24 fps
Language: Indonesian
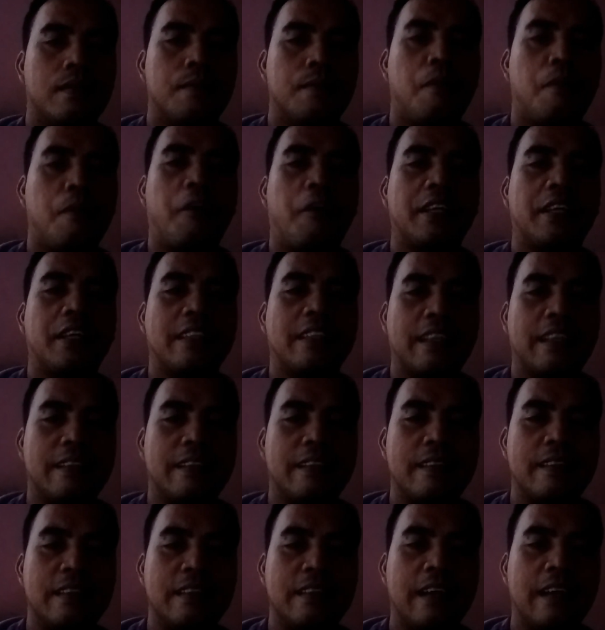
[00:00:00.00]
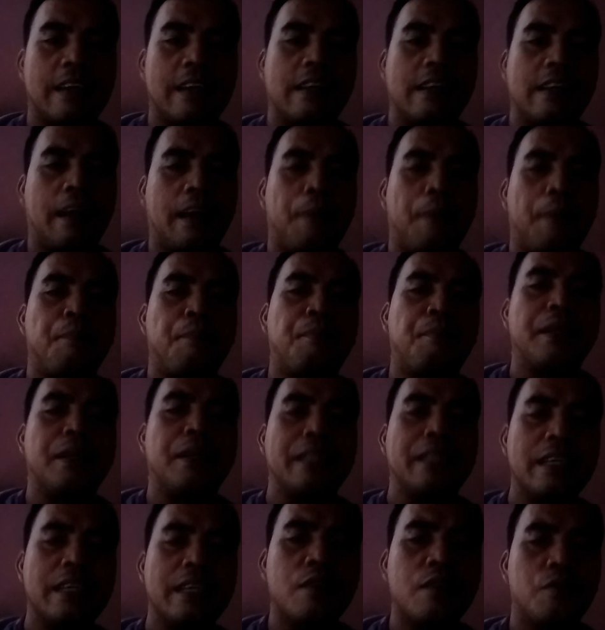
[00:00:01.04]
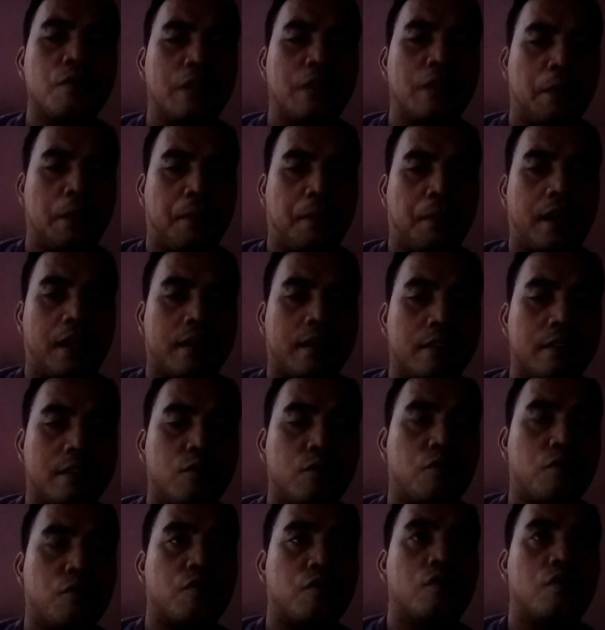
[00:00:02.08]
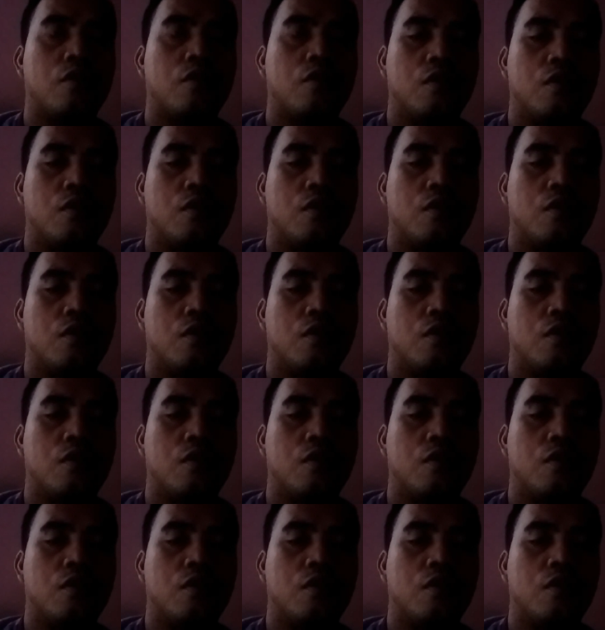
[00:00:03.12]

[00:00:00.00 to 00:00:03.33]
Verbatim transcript: bahwa kita ini adalah pengikut daripada Kristus